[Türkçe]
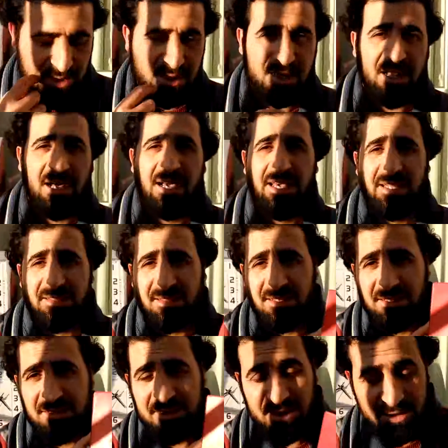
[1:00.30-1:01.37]
e,
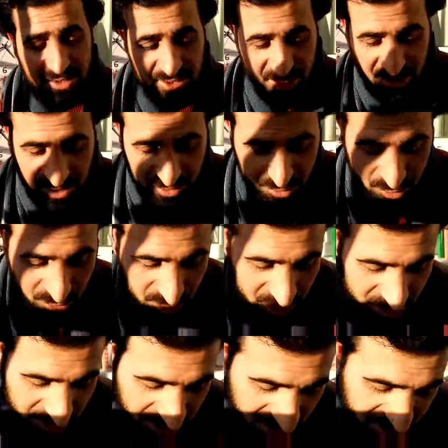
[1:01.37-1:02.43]
ayetlerinden inşallah
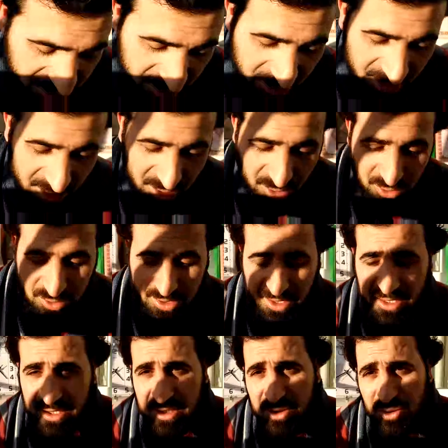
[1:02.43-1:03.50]
konuşacağız.
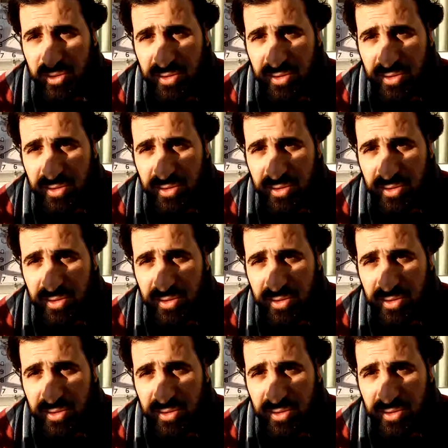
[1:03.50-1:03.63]
Öncelikle